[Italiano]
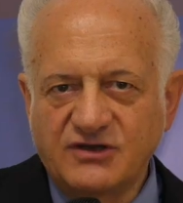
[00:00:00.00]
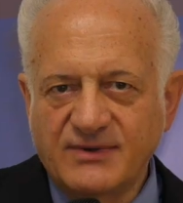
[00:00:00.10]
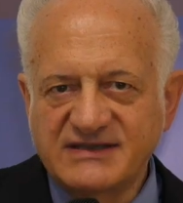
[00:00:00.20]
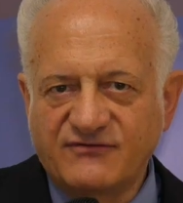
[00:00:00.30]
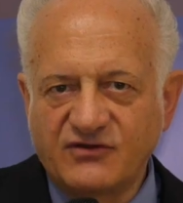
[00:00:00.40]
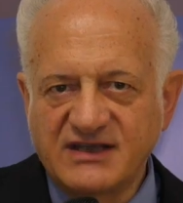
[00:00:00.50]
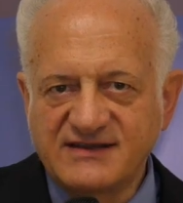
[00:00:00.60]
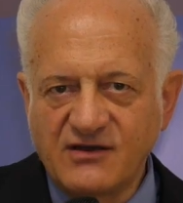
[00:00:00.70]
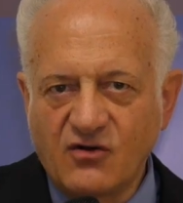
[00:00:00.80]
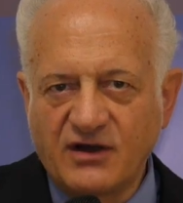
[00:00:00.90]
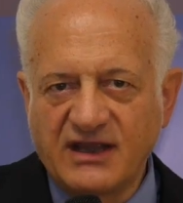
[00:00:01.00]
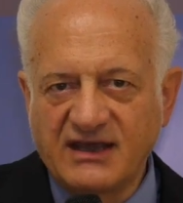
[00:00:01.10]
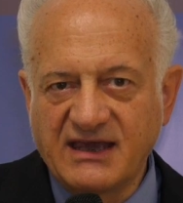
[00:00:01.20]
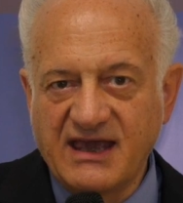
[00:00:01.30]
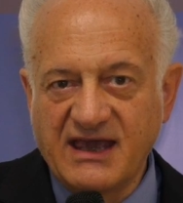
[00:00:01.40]
di questa fondazione
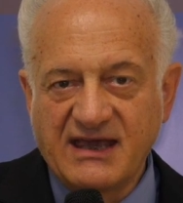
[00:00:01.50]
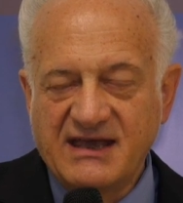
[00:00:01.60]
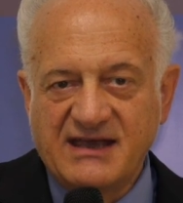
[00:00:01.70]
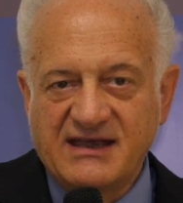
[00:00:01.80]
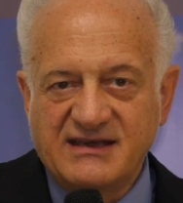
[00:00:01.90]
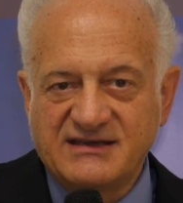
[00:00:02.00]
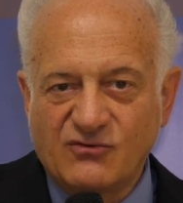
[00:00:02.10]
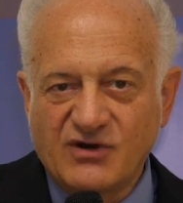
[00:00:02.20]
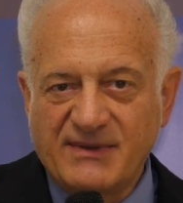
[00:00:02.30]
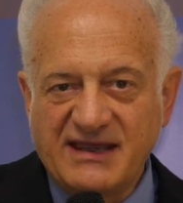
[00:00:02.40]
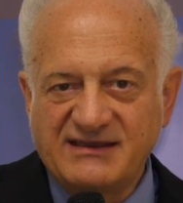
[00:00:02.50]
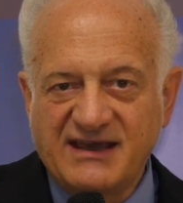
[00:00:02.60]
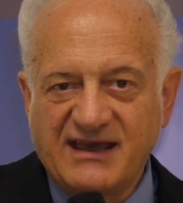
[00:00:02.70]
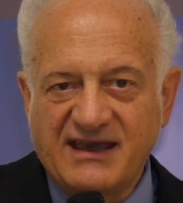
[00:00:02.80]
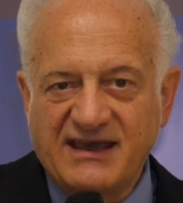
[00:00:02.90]
che
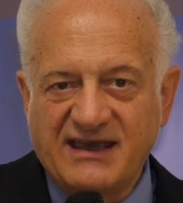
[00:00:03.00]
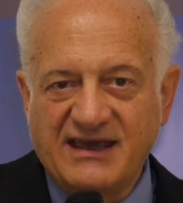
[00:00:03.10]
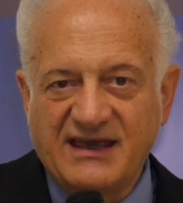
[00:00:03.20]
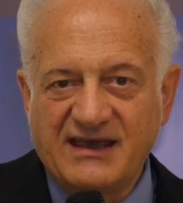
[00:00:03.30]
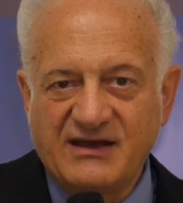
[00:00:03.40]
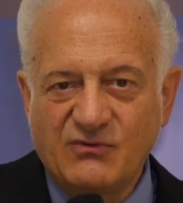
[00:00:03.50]
sicuramente è